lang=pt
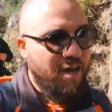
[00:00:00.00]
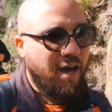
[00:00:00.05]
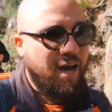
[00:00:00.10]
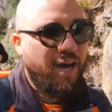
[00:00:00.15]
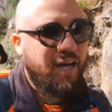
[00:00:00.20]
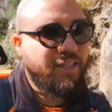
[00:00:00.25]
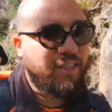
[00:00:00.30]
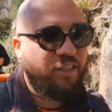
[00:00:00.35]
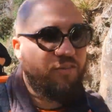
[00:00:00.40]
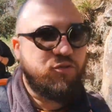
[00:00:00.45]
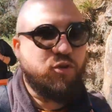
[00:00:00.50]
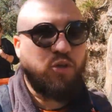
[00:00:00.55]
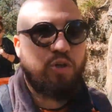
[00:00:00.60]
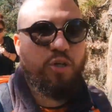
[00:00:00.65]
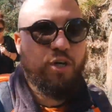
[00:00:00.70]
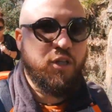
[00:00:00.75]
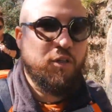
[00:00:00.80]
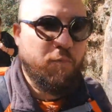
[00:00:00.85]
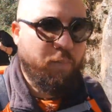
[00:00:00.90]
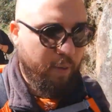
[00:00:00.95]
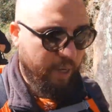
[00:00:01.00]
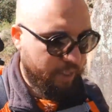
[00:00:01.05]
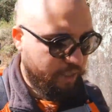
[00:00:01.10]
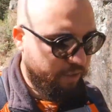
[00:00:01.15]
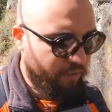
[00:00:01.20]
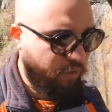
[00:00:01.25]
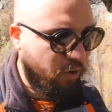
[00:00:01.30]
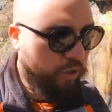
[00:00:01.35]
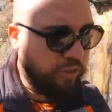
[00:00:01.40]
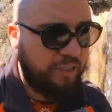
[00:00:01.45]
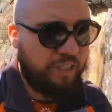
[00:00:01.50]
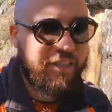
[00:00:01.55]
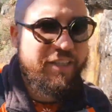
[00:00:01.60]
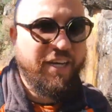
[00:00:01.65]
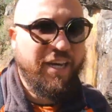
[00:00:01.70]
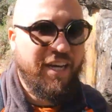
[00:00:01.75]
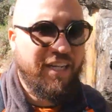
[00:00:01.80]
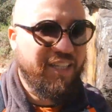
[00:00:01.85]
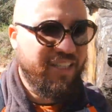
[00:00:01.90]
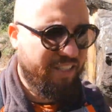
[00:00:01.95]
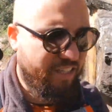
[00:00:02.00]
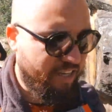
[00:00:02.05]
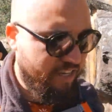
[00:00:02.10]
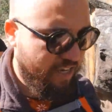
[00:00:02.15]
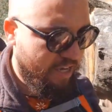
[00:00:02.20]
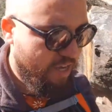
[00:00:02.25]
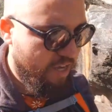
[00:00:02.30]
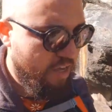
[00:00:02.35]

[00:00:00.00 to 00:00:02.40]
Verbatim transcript: Aí a gente ficou jogando pedra em volta delas.